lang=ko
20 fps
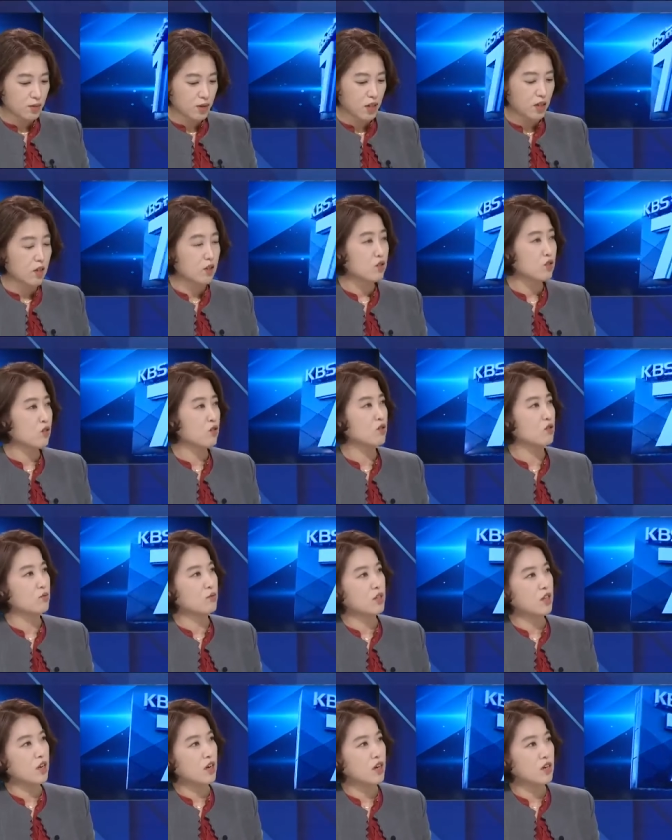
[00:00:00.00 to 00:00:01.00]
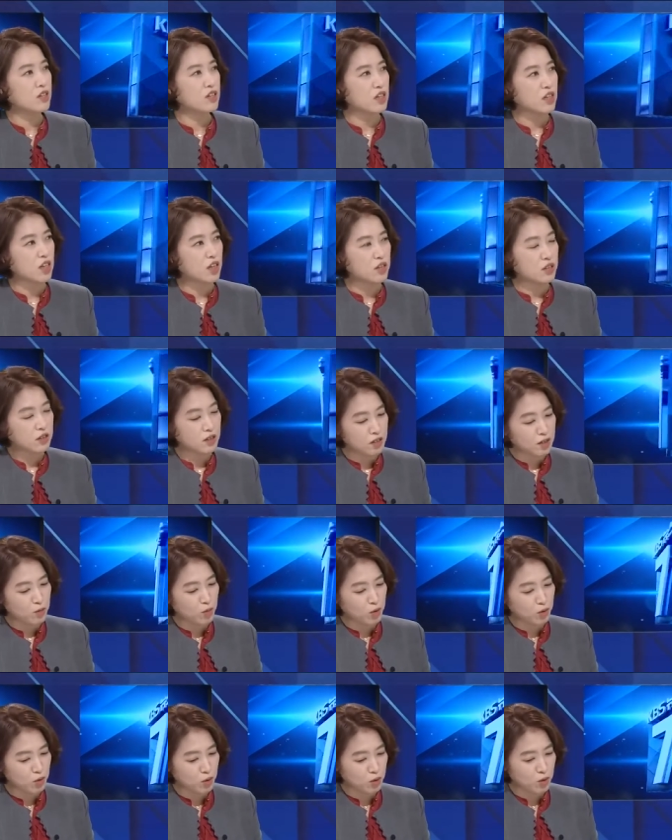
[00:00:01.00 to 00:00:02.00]
재난지원금이나
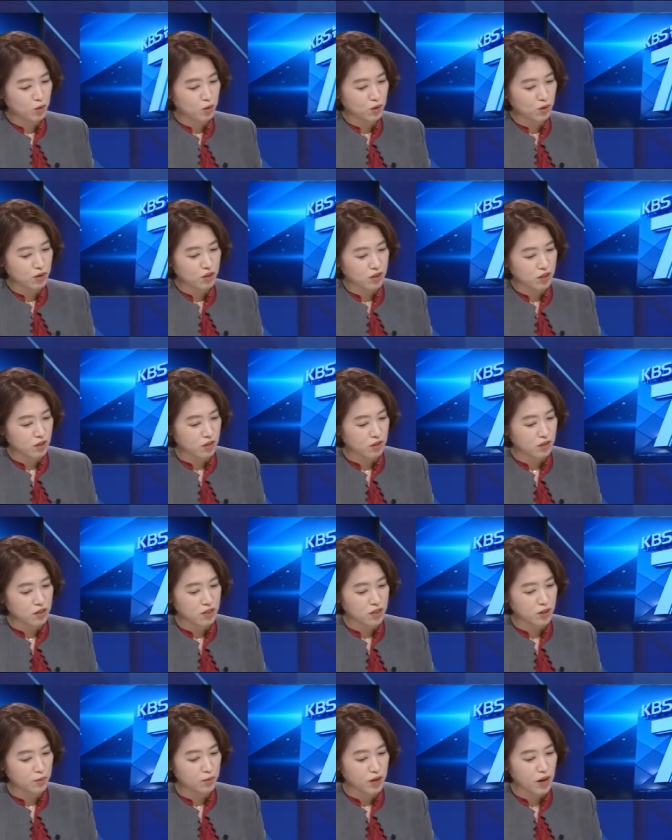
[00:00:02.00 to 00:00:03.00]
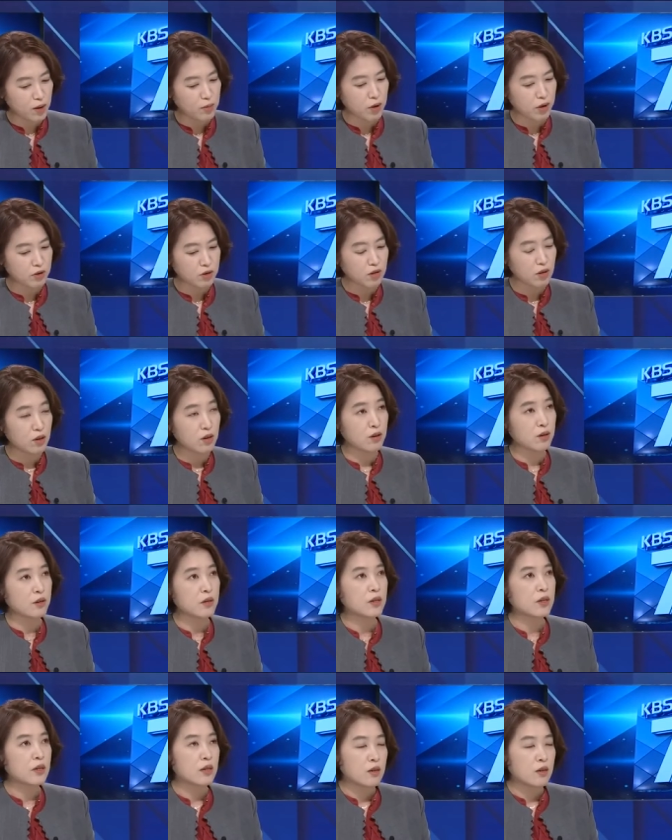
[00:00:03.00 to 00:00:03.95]
재난기본소득 이제 지급을 하면서